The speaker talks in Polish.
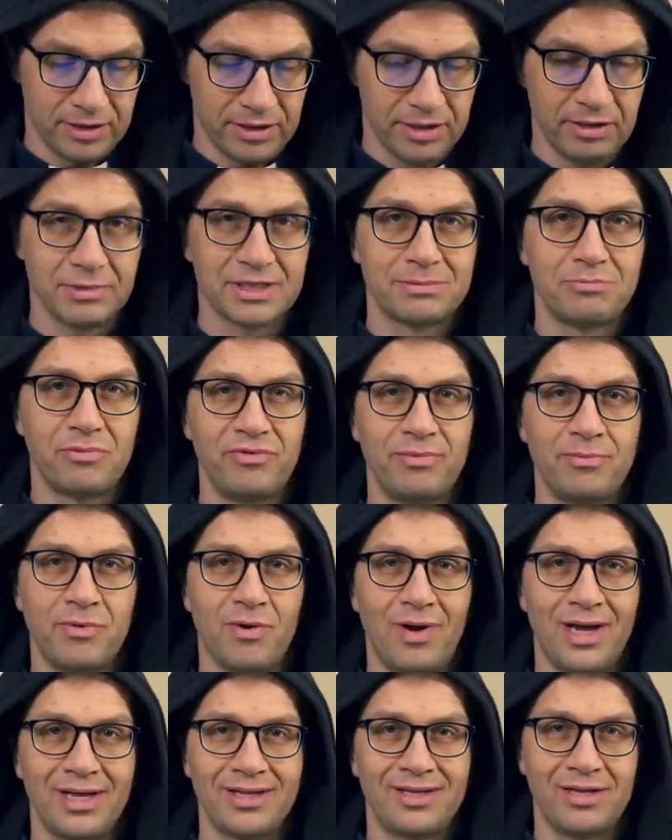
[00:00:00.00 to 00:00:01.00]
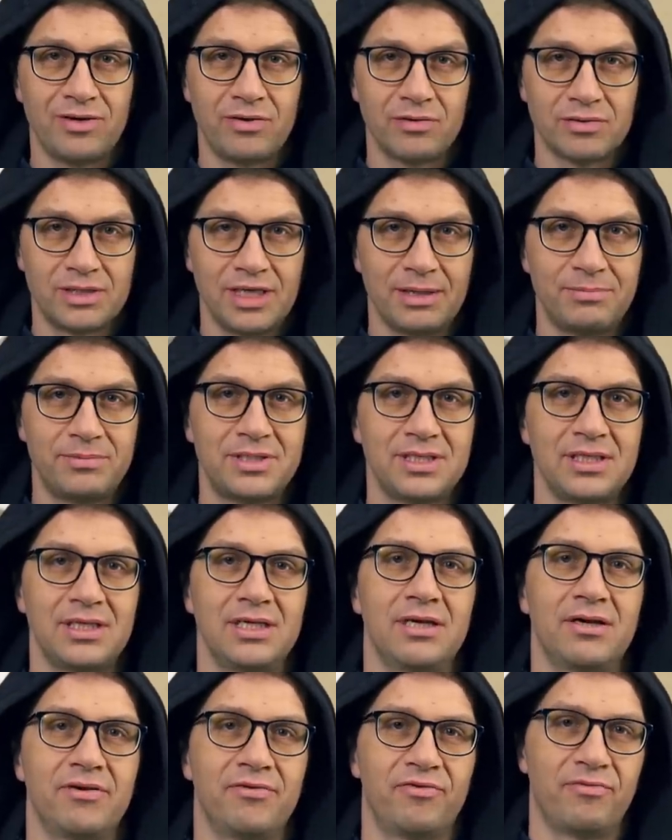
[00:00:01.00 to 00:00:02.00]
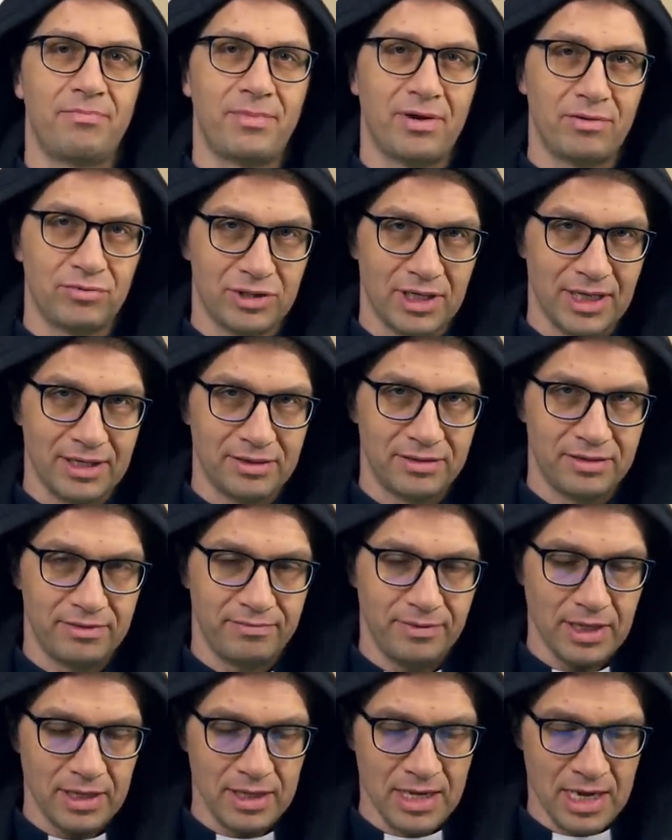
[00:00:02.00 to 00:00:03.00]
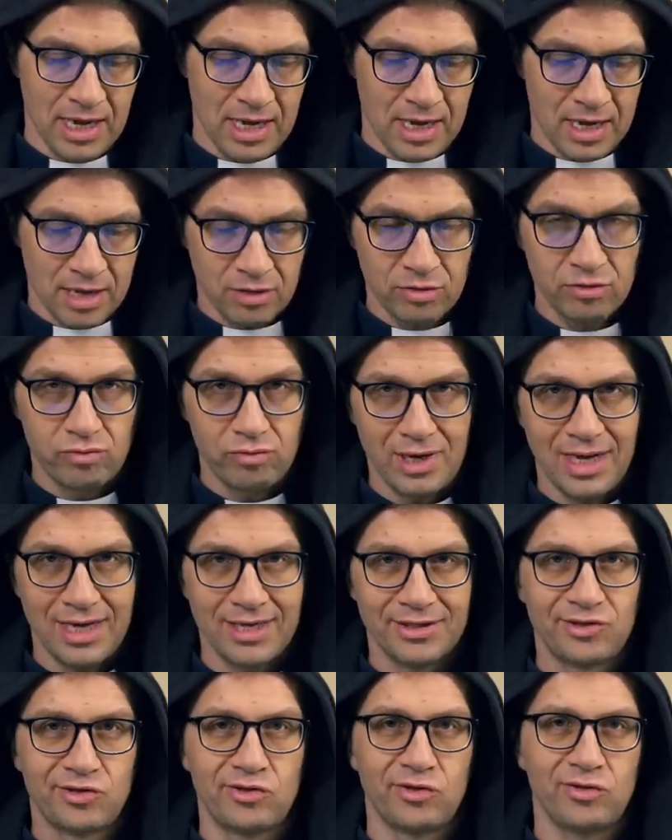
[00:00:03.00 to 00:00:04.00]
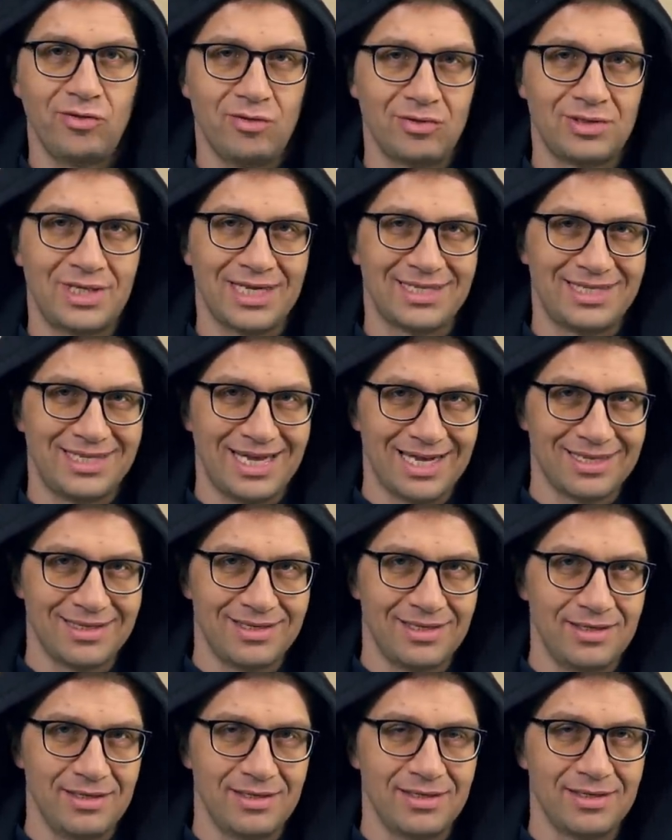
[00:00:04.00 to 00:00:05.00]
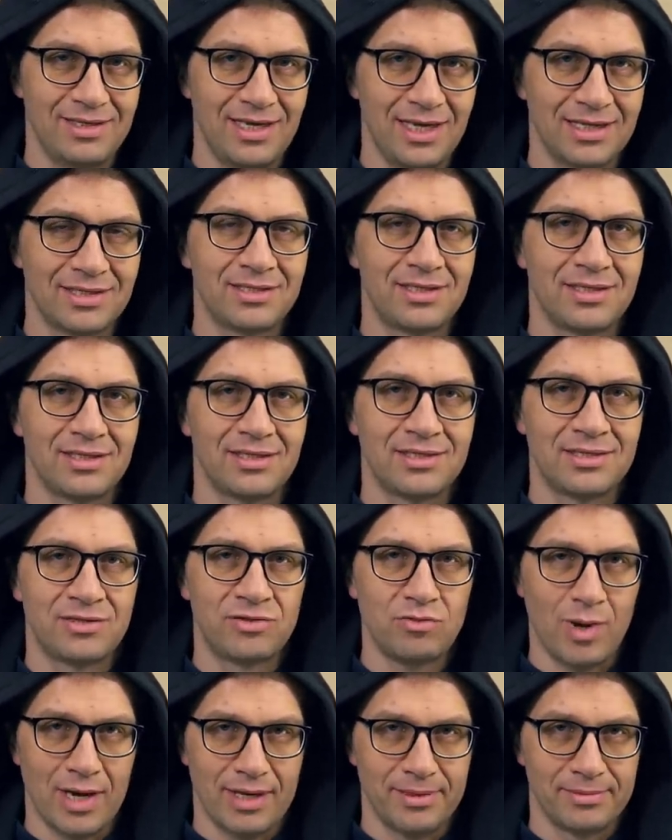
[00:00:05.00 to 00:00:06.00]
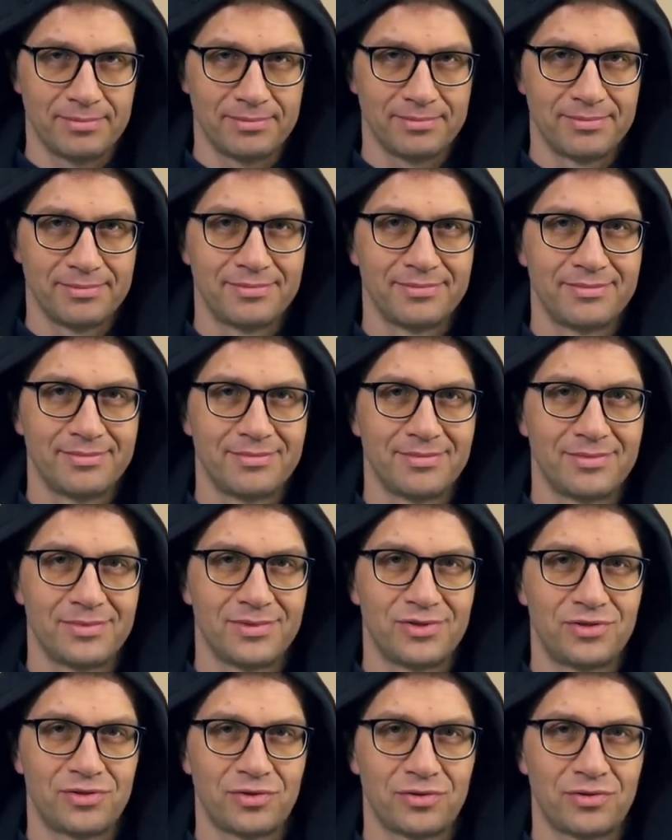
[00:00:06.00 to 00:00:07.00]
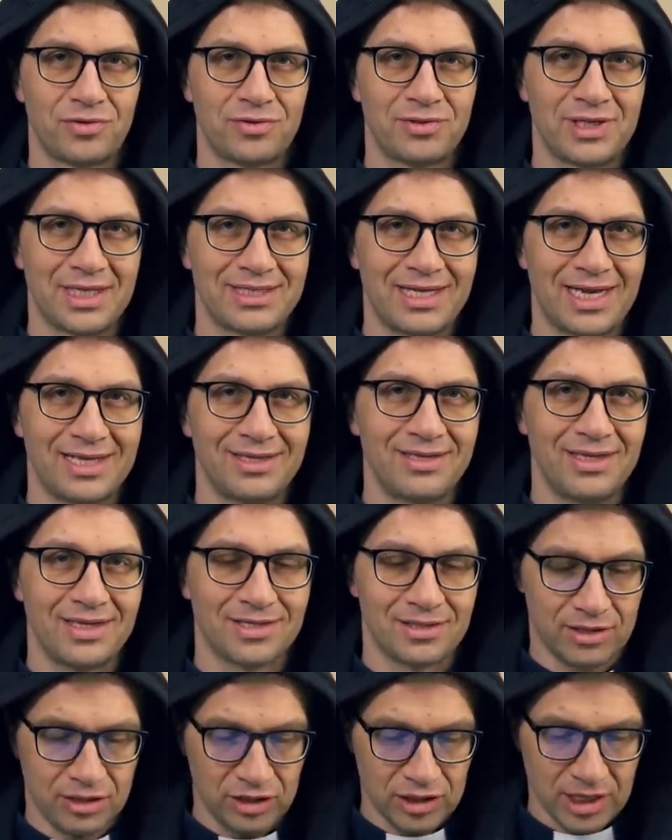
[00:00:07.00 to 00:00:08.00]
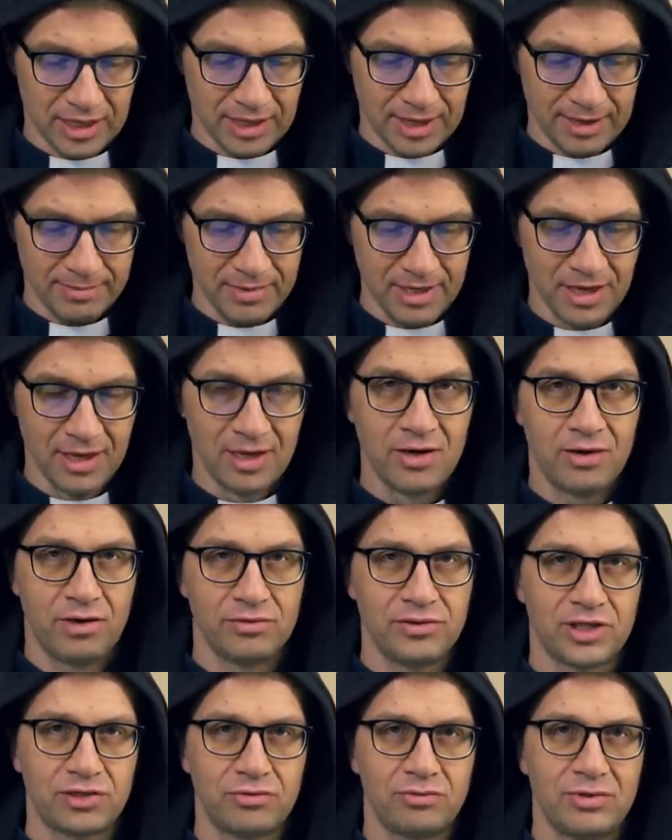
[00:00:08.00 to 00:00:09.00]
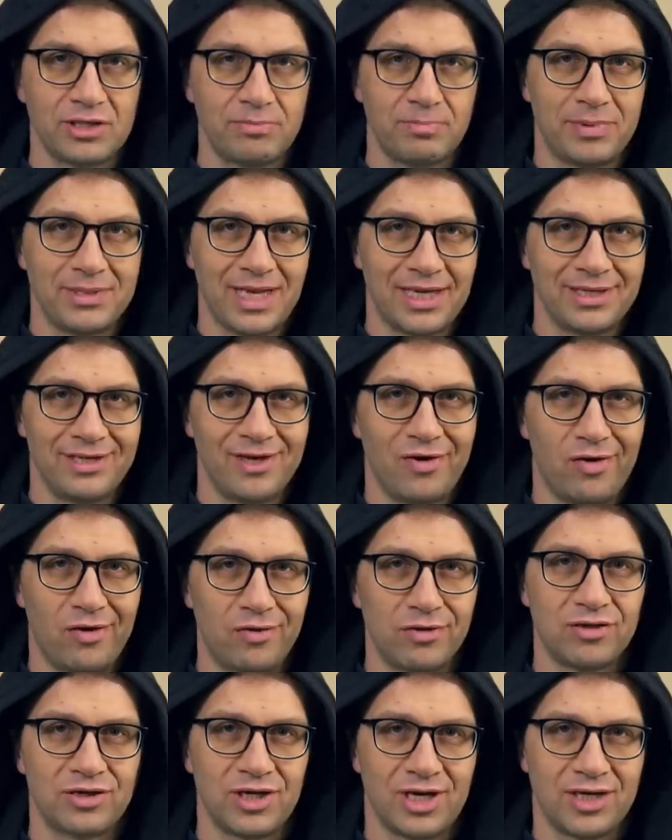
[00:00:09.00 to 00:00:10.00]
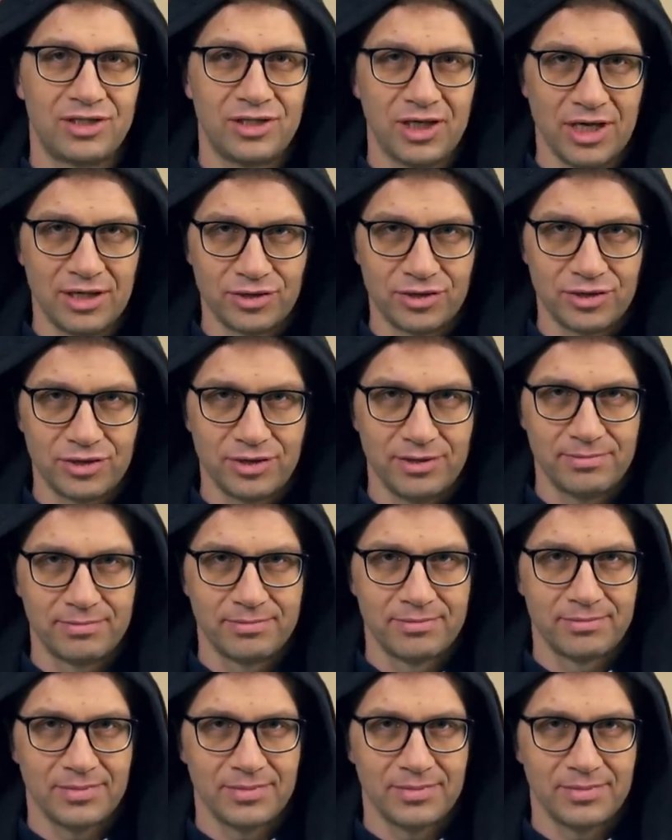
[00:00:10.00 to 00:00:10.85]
Natomiast mówimy o antykoncepcji w małżeństwie, która co do zasady jest zła co do zasady jest grzechem, chociaż tu jest pytanie o grzech ciężki.